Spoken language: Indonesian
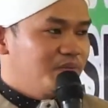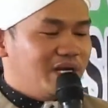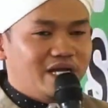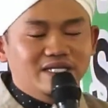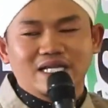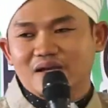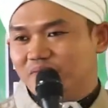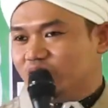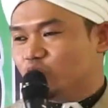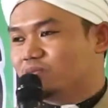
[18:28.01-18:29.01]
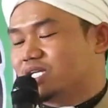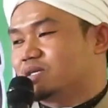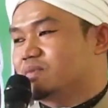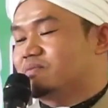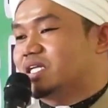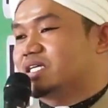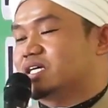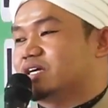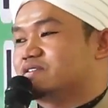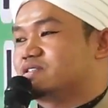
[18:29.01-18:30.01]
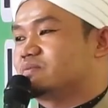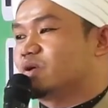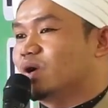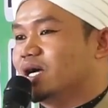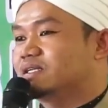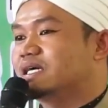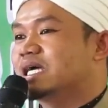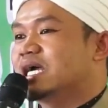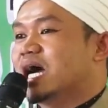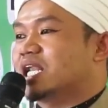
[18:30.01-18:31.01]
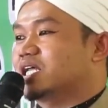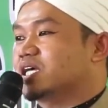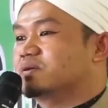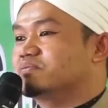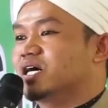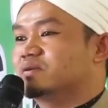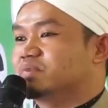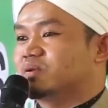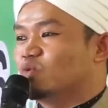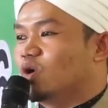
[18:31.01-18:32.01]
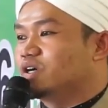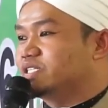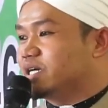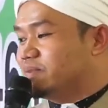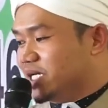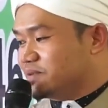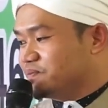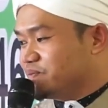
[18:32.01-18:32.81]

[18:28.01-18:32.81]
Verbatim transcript: makanya nabi itu memiliki keistimewaan al-ikhbar bil mughayyabat